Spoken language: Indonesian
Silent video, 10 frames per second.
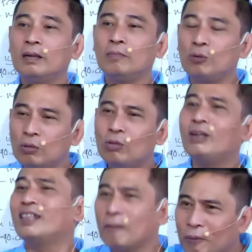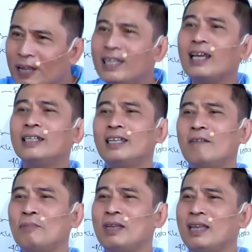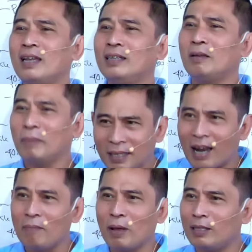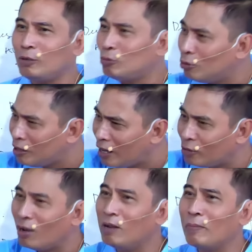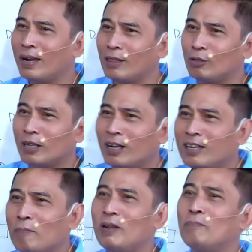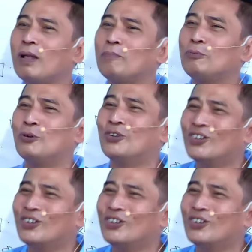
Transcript: Butuh, nanti belinya kesampaian. Sampai dalam hati dulu dia jual 500, sekarang dia beli 40.